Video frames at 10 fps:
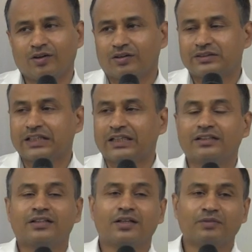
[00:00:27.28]
और
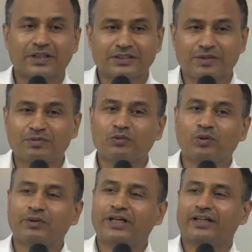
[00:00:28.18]
ज़्यादातर हमारे सामने
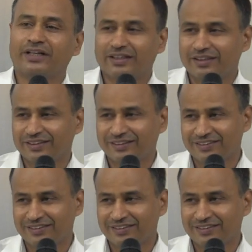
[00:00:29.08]
वो बैठे हैं